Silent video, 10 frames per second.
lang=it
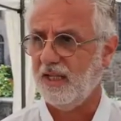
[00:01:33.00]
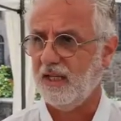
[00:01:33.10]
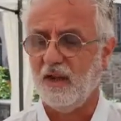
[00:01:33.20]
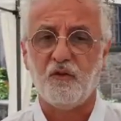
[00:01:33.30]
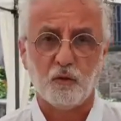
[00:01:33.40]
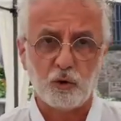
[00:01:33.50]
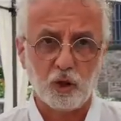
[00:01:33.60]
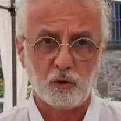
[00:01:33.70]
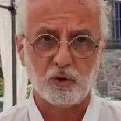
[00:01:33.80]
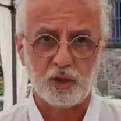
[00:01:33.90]
dei, dei
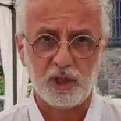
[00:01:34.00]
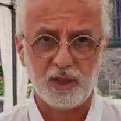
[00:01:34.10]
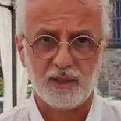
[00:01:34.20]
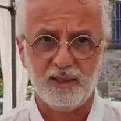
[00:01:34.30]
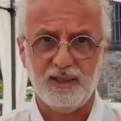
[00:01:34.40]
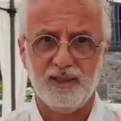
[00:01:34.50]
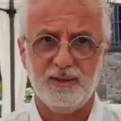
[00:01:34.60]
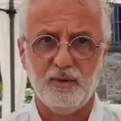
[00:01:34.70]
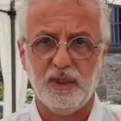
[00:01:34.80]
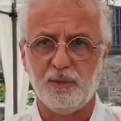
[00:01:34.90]
frutti rossi, eh,